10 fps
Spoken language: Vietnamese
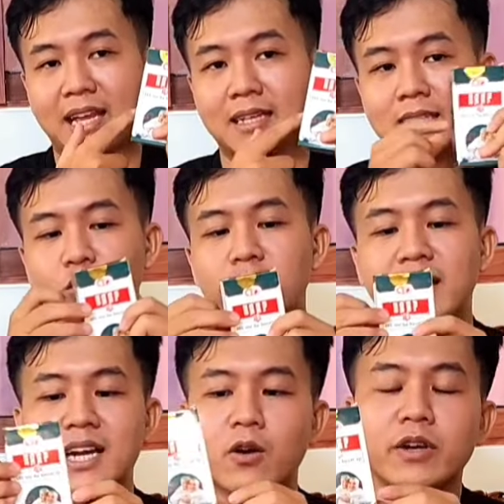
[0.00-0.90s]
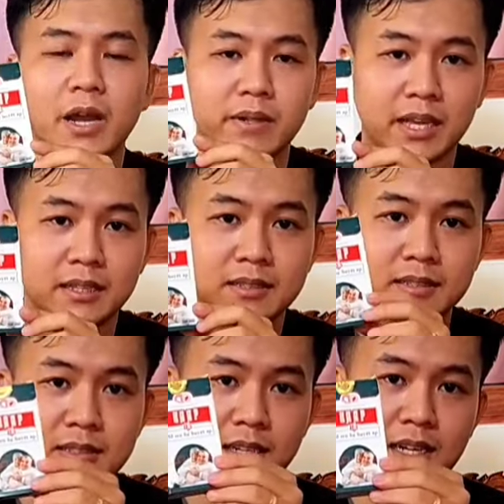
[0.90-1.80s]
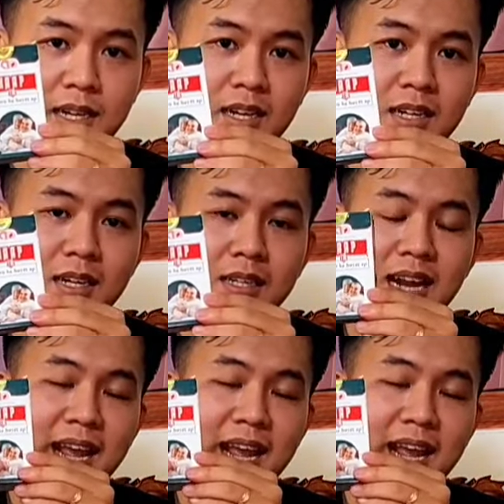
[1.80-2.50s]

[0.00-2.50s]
đây thuốc này rất là ok quý vị à,